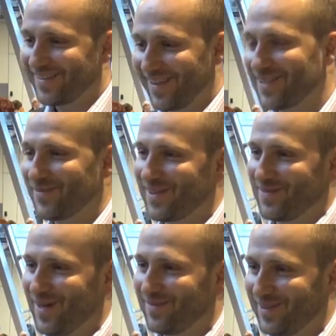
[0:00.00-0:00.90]
dla samej
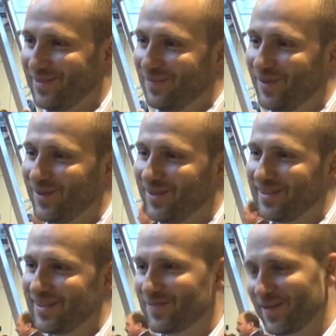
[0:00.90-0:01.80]
zabawy, bo
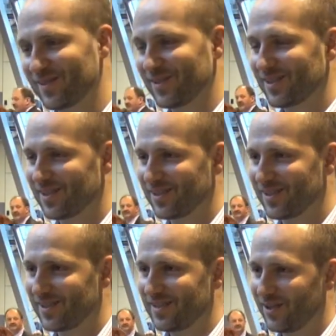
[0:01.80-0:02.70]
ona sprawia, że nasze
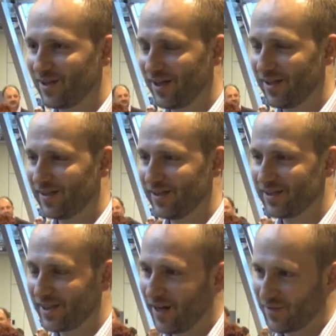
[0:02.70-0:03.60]
życie jest trochę
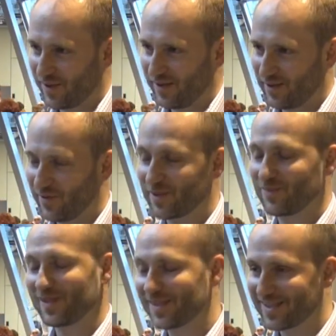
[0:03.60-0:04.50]
ciekawsze. Natomiast
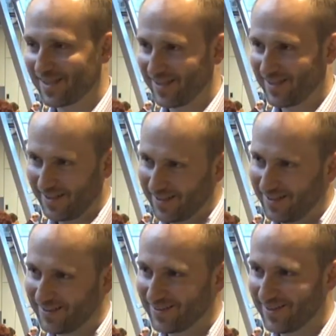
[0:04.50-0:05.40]
biznes case,
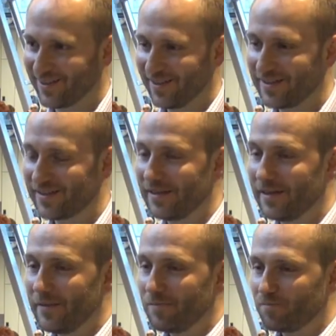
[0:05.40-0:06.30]
jaki do tego jest,
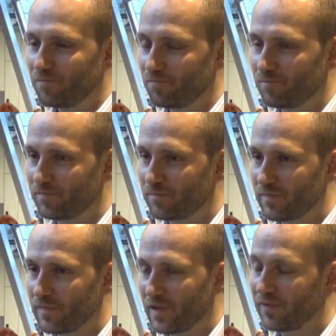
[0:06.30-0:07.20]

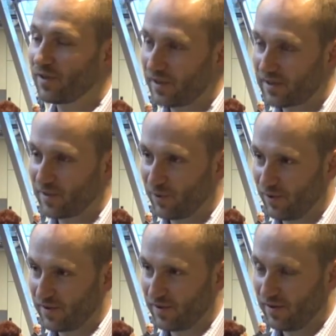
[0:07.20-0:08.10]
mm, wygląda
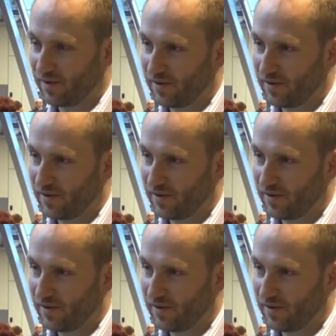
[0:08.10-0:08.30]
następująco.